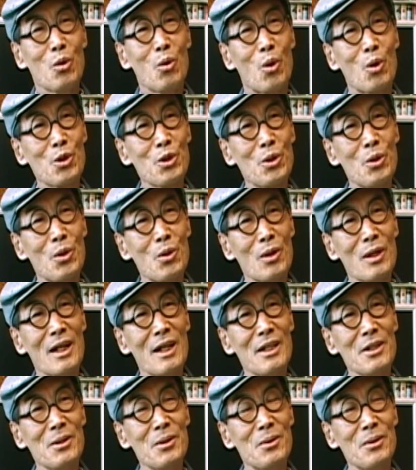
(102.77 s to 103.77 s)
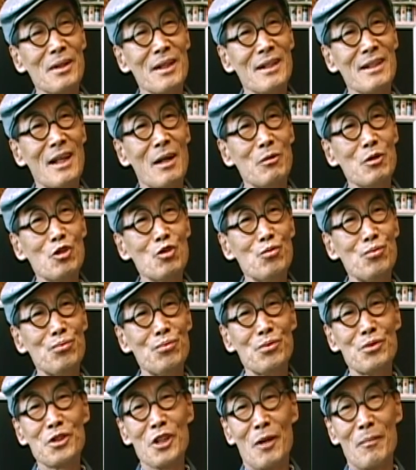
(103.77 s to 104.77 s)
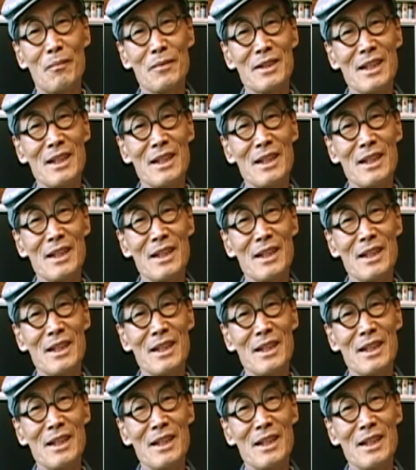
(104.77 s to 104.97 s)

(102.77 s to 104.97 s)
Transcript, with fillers: 고려가요에 나오는 후렴,